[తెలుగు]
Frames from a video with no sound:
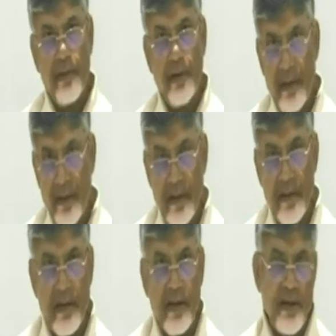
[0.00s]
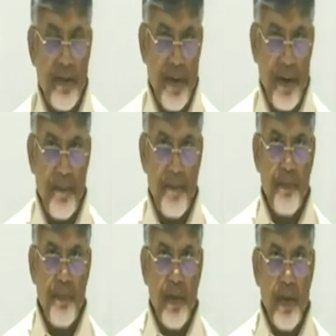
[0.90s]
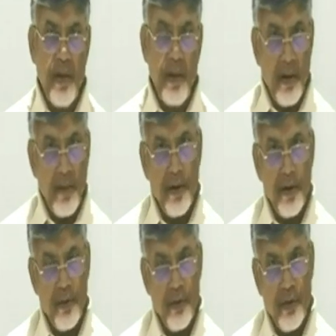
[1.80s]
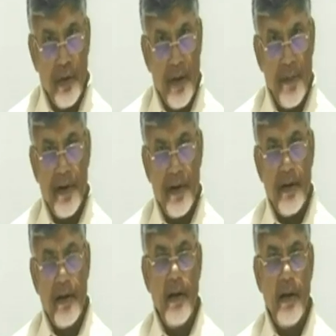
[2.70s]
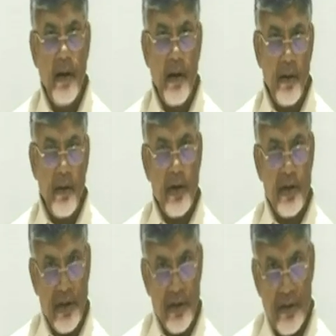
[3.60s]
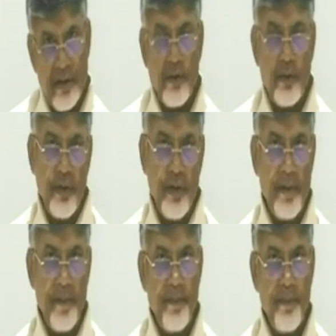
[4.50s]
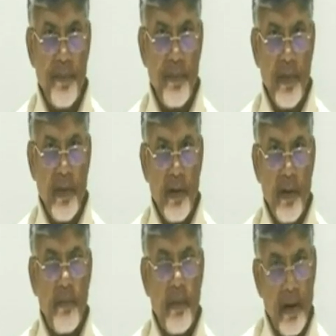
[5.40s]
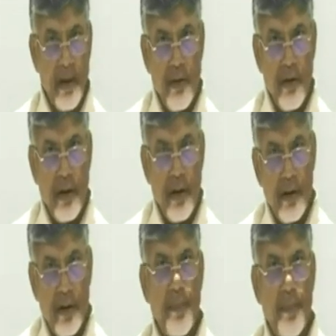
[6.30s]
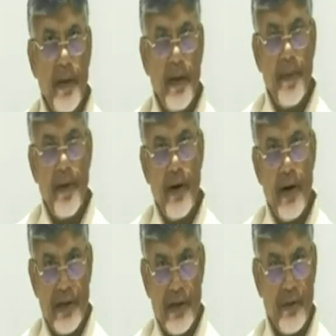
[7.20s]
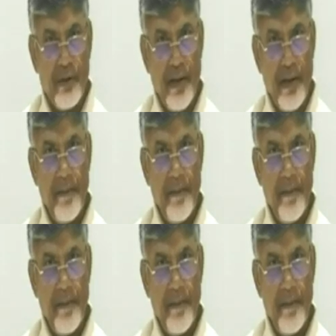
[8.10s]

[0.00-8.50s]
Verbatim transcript: డీటెయిల్స్ అని చెప్పాను రాబోయే రోజుల్లో రేపటికి ఇది ఆరు లక్షల చెదరవుతుంది మళ్ళా ఒక నాలుగు పది పన్నెండు లక్షలు అవుతుంది